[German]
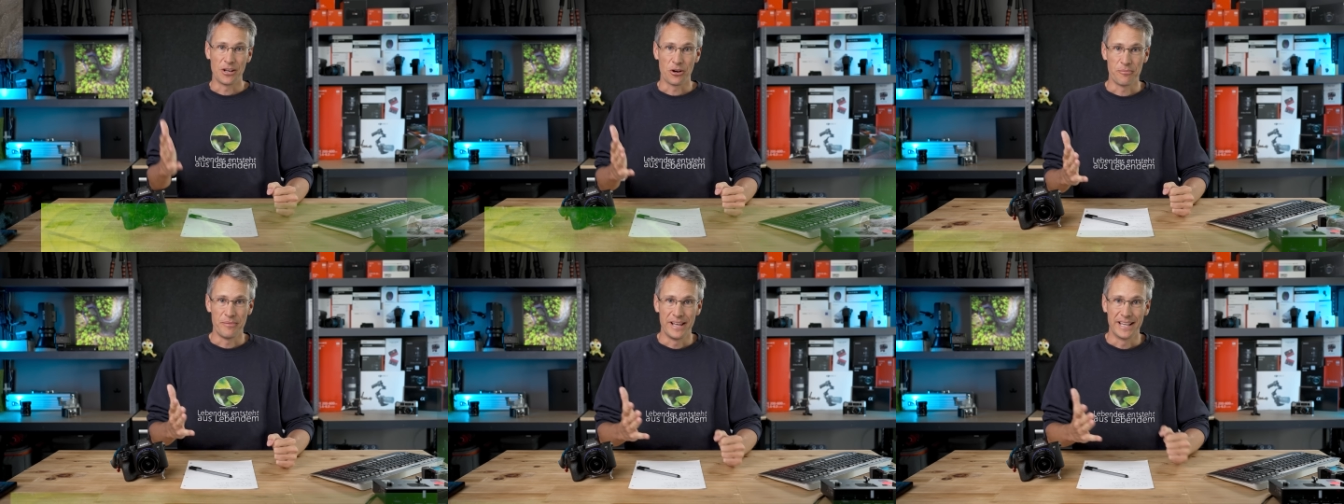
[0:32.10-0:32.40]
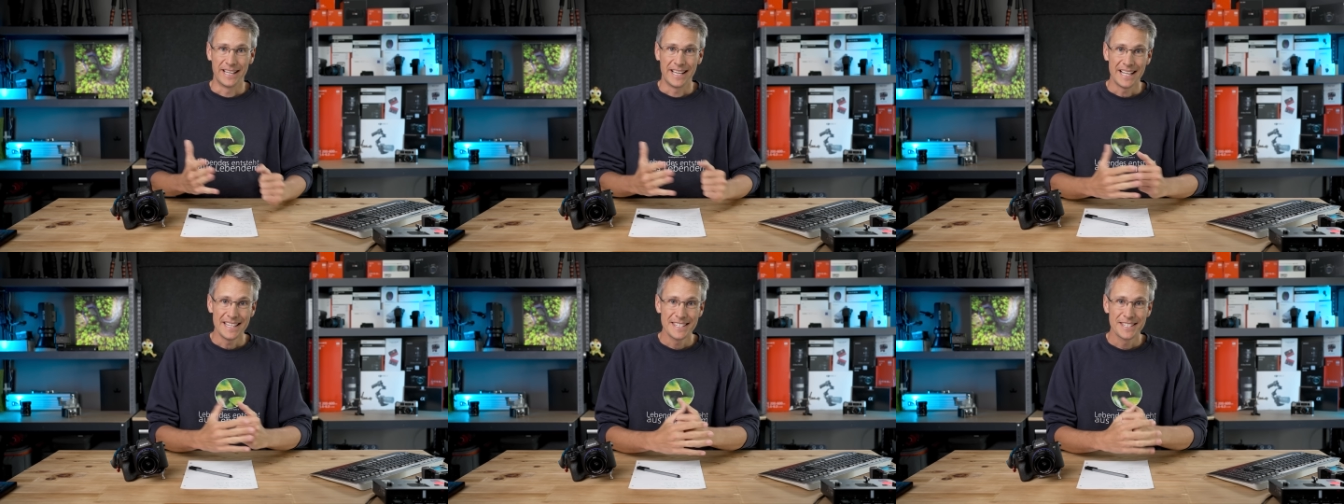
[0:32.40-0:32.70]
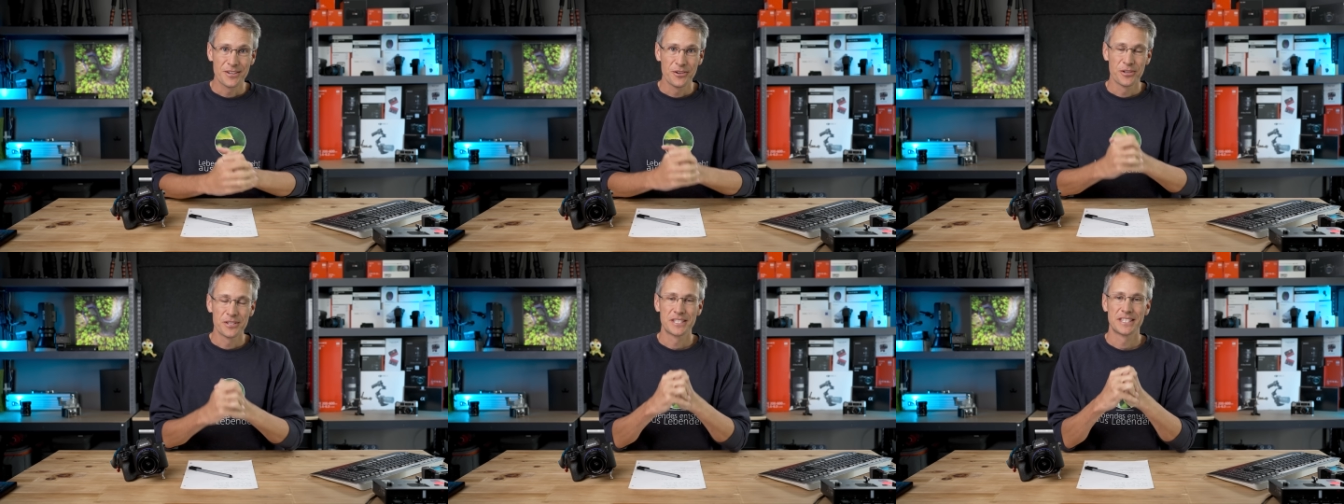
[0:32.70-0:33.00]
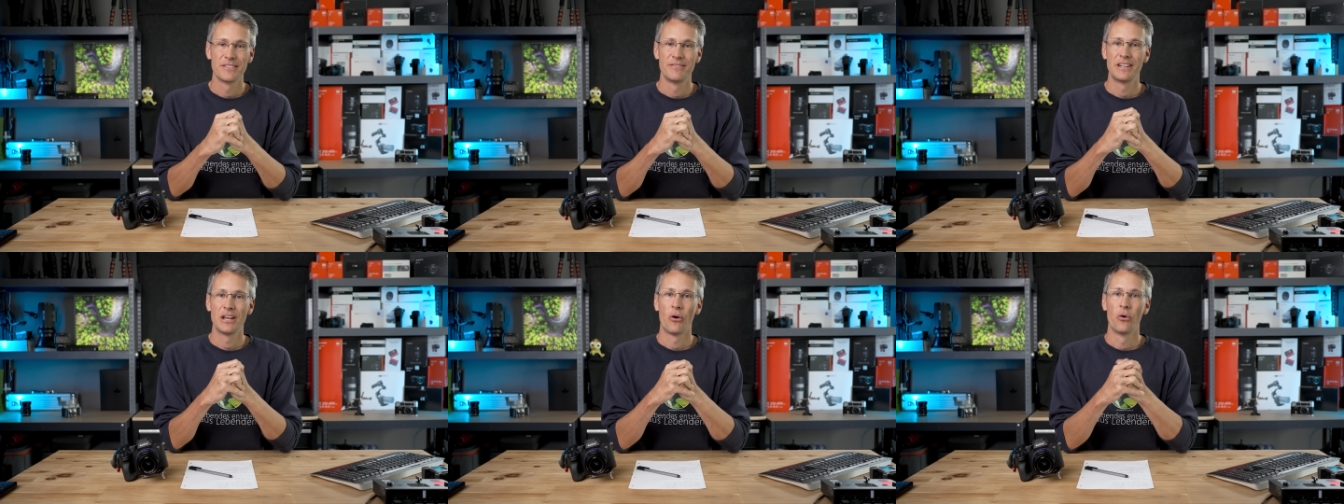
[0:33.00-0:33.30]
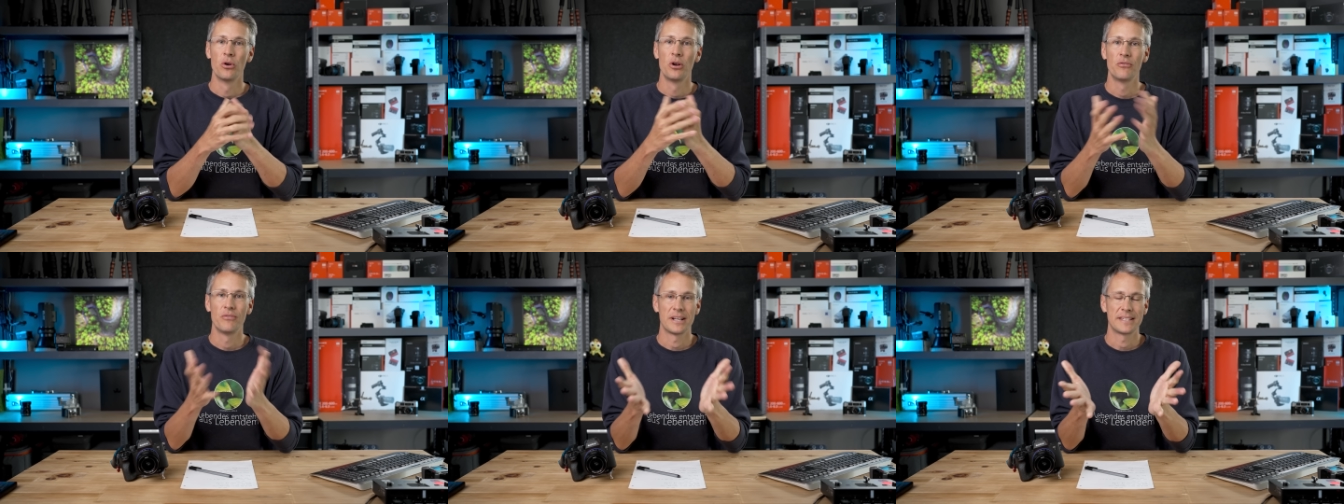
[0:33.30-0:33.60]
nochmal ganz kurz zur
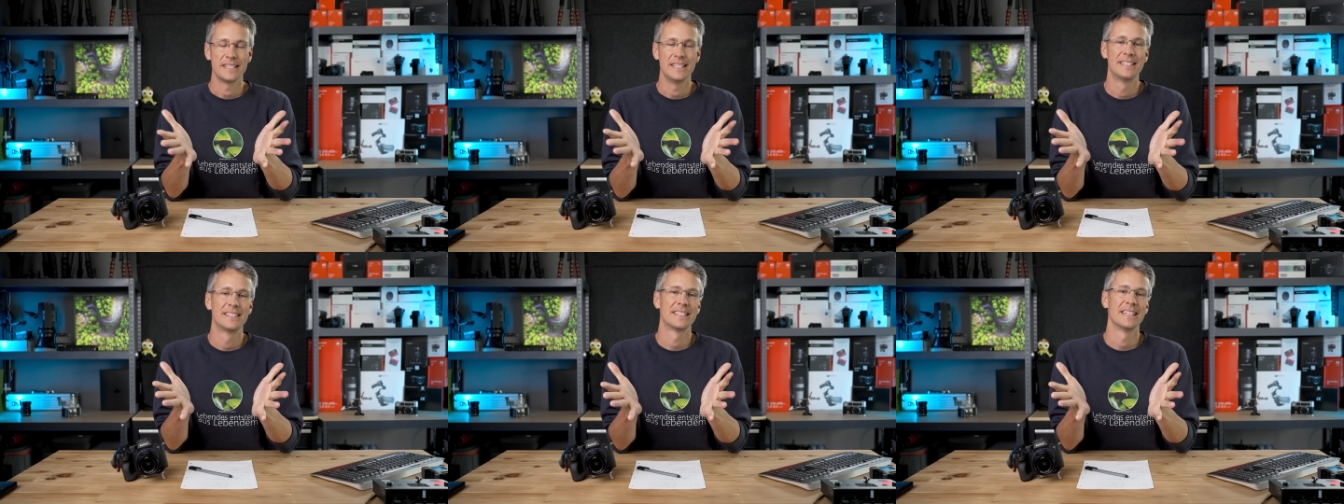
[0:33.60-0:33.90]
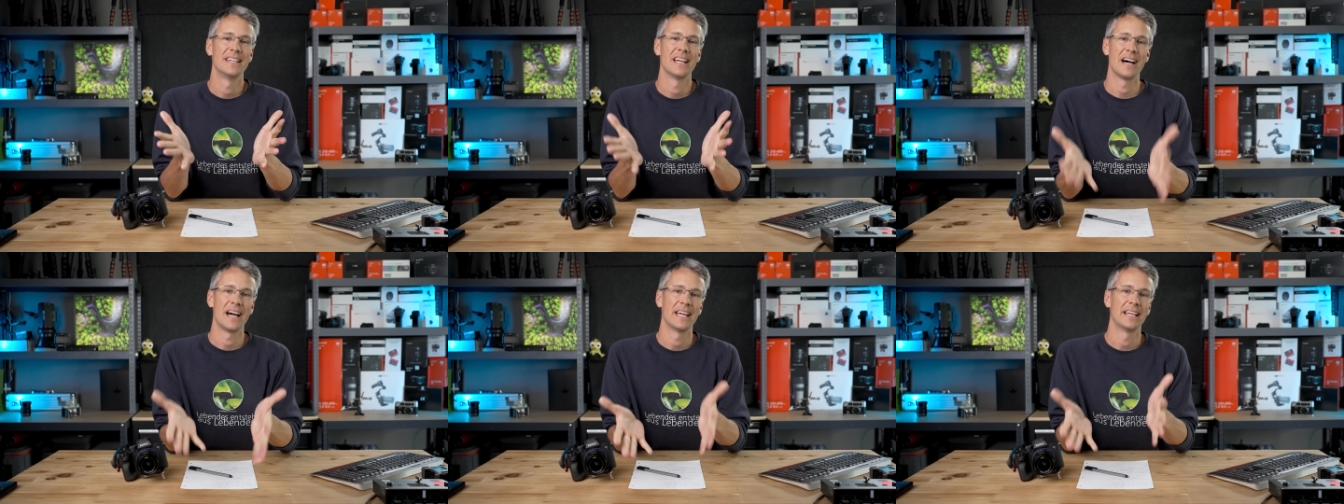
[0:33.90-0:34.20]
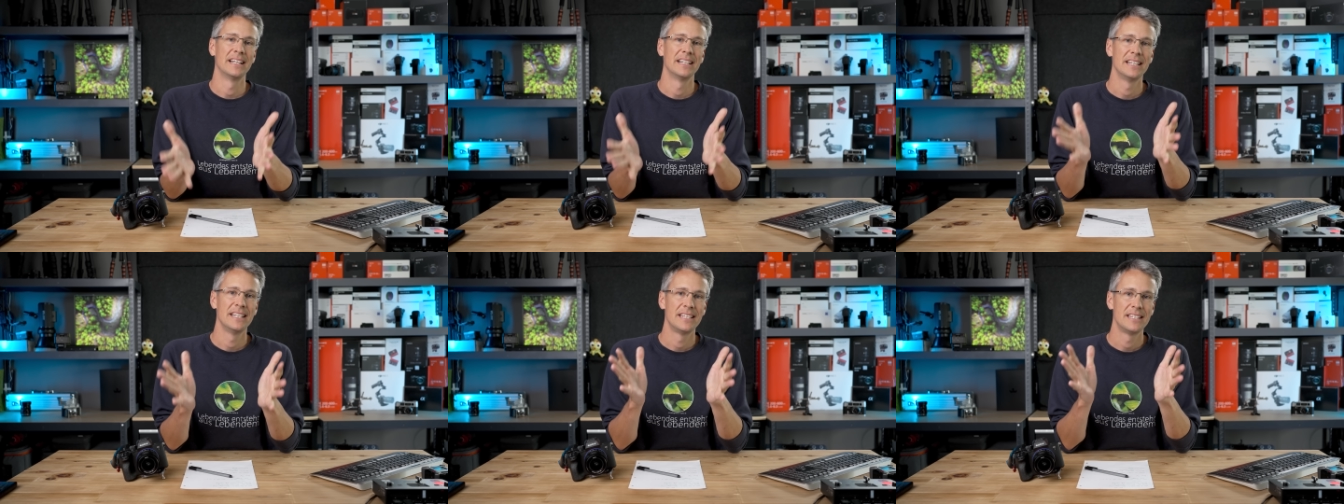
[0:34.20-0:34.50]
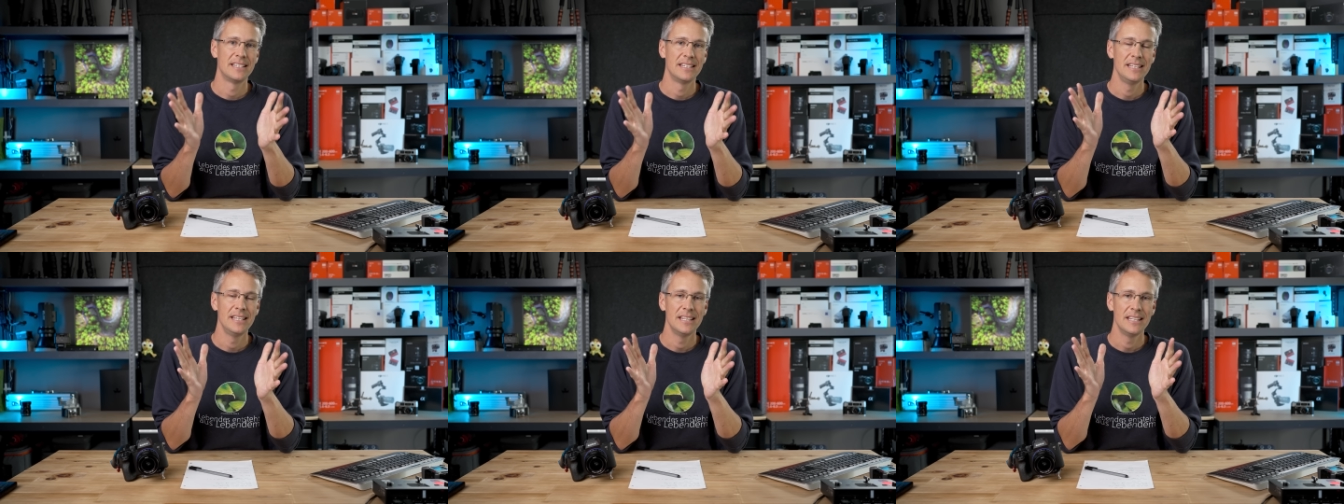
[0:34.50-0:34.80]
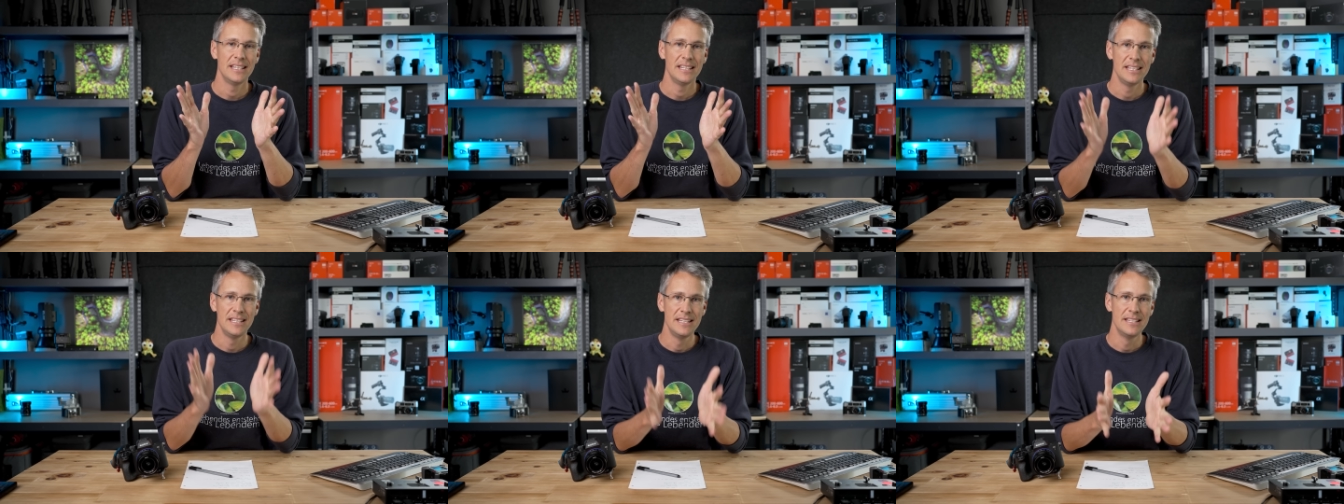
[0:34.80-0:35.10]
Wiederholung, was ist denn eigentlich die
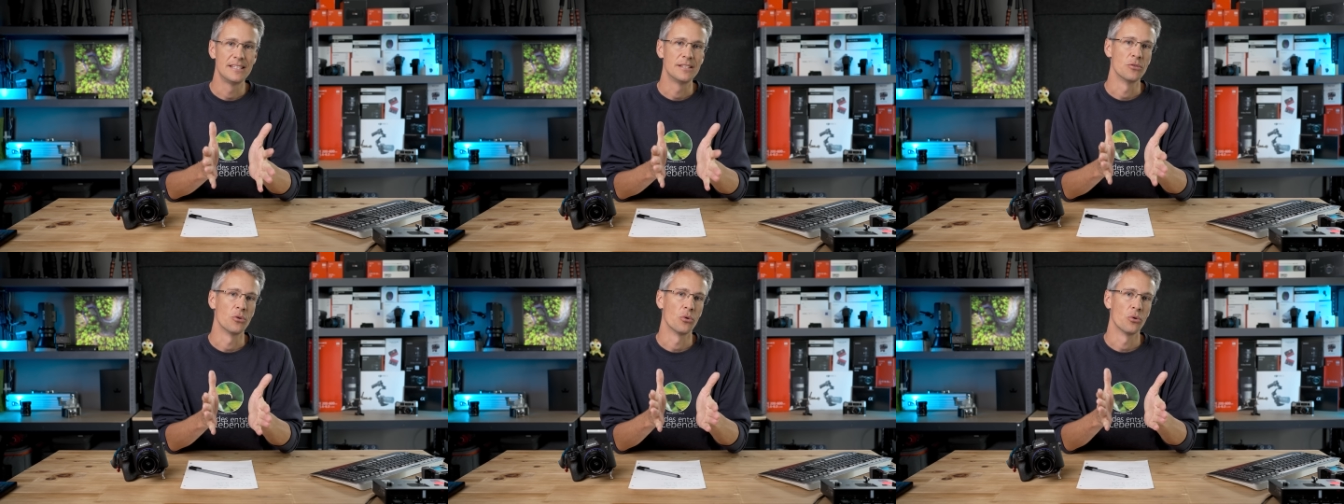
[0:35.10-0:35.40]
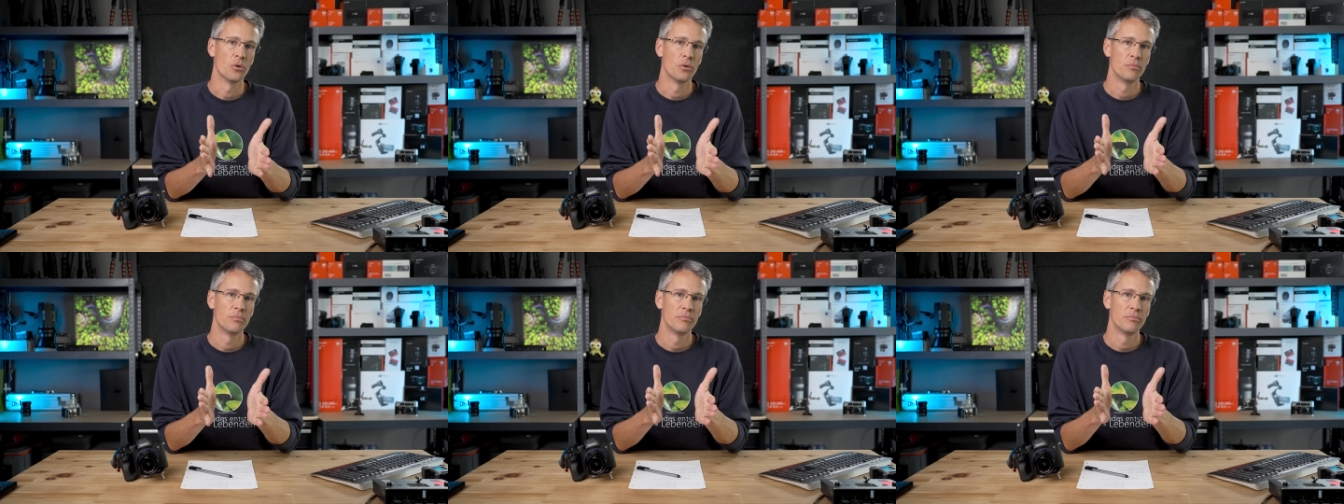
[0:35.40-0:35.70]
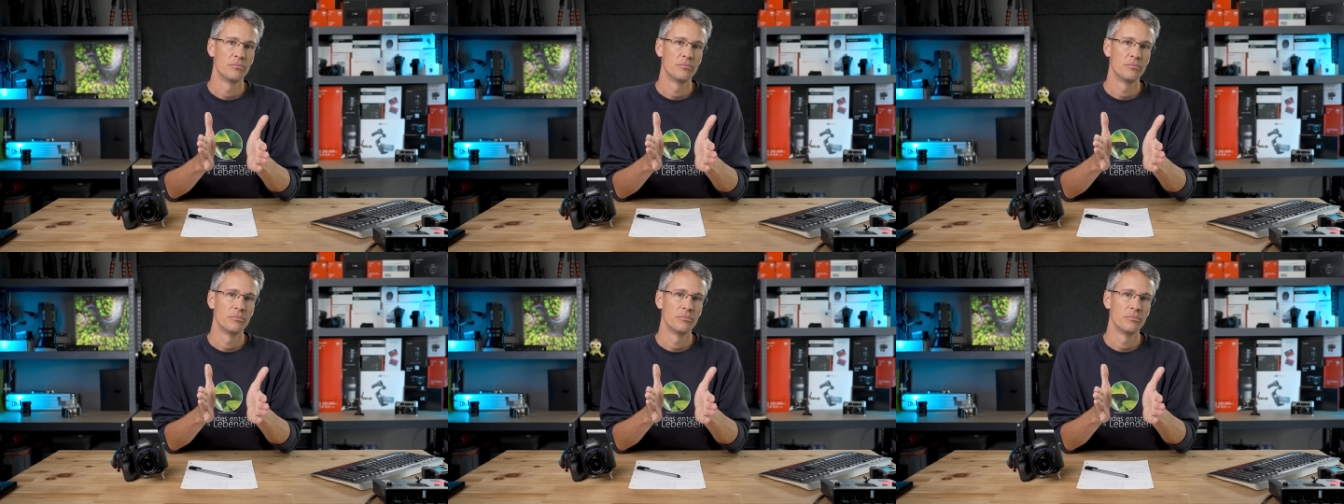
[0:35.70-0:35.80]
ISO?